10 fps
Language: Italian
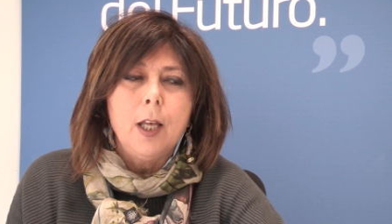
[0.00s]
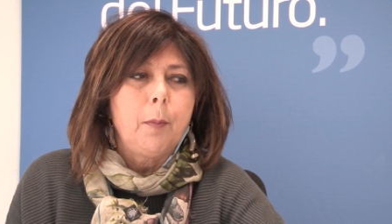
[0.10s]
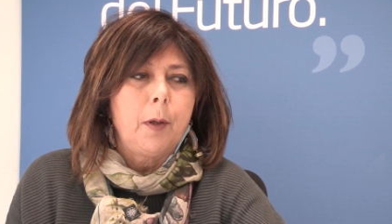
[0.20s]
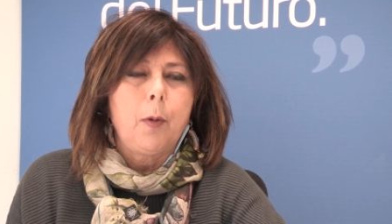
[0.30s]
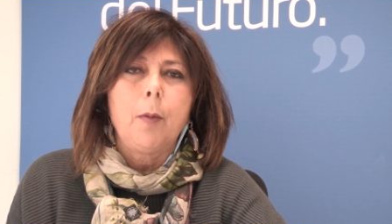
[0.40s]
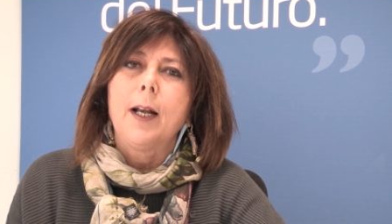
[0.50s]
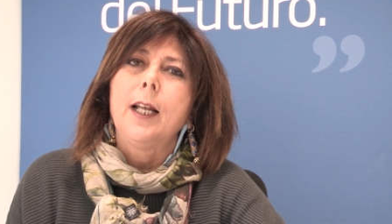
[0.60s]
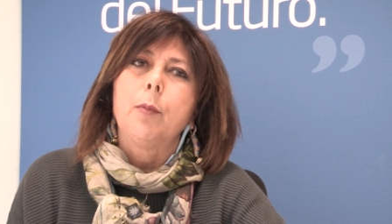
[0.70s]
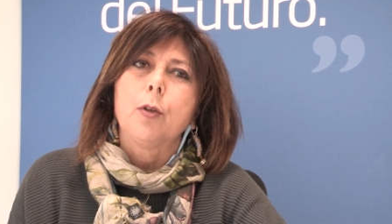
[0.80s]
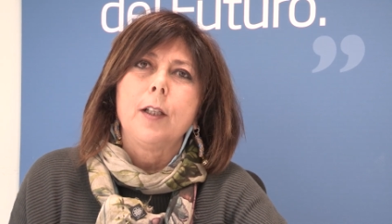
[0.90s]
per poi
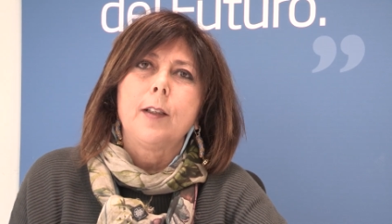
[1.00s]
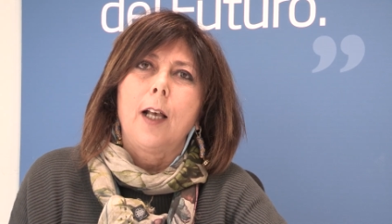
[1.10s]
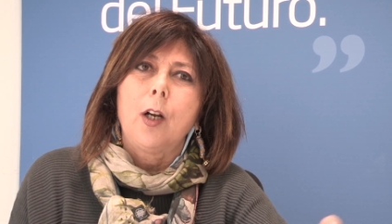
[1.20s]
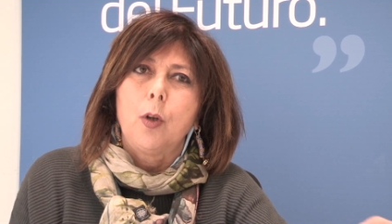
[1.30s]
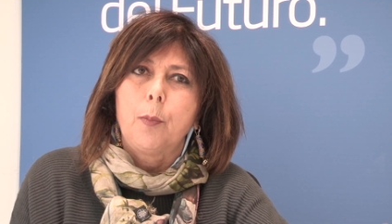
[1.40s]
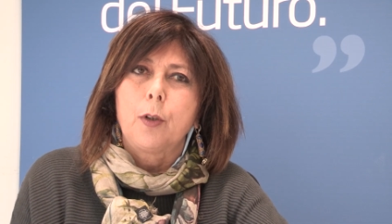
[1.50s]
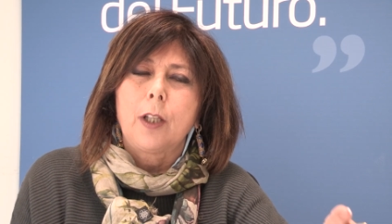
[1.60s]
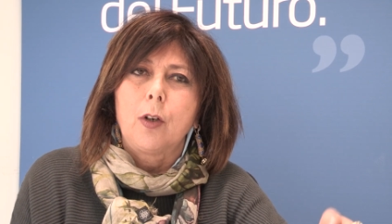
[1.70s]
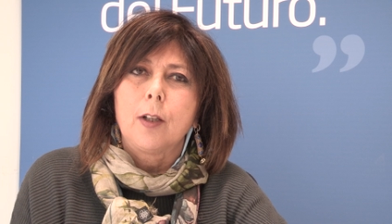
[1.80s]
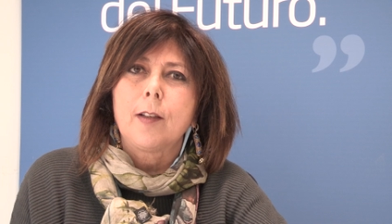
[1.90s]
magari potenziarlo e
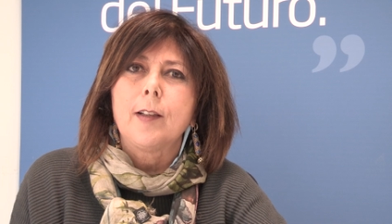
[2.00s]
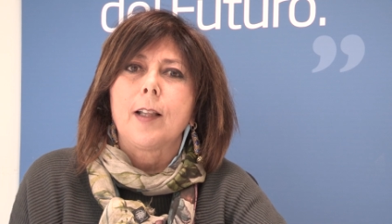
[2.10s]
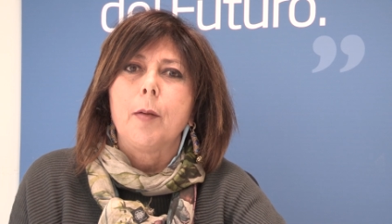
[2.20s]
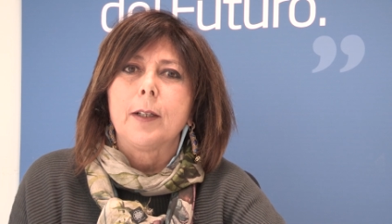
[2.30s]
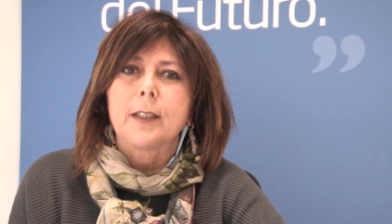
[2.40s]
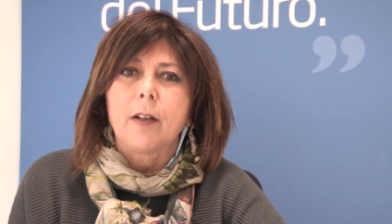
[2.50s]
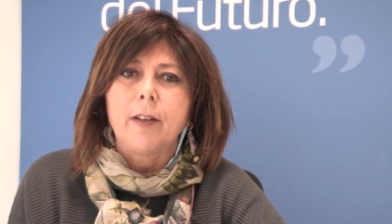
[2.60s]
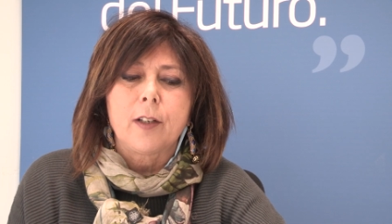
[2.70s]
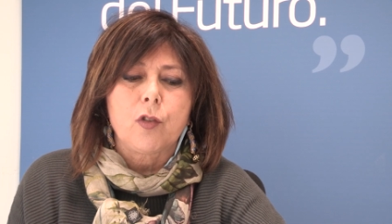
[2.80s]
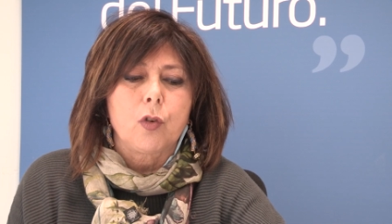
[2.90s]
portarlo a sistema
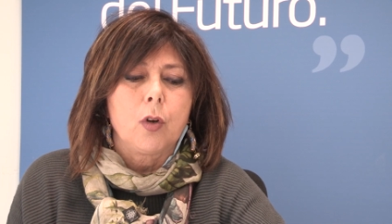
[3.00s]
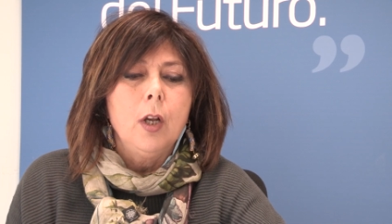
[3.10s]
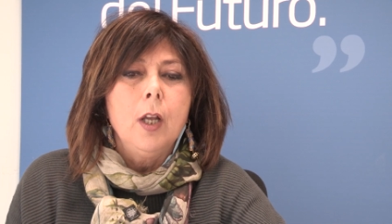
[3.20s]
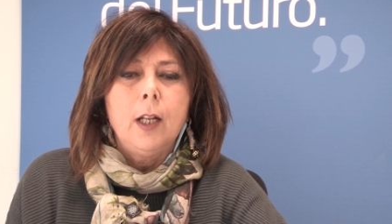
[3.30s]
attraverso